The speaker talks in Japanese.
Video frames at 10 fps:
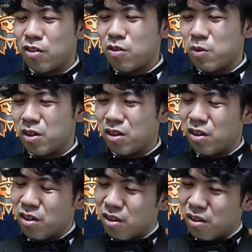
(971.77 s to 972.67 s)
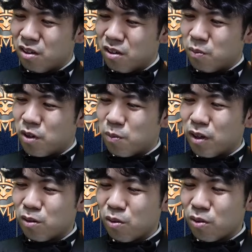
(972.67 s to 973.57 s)
市民。まあ
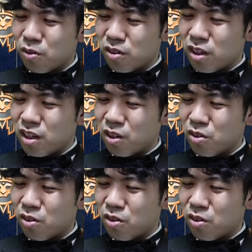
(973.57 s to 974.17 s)
今んとこそんなに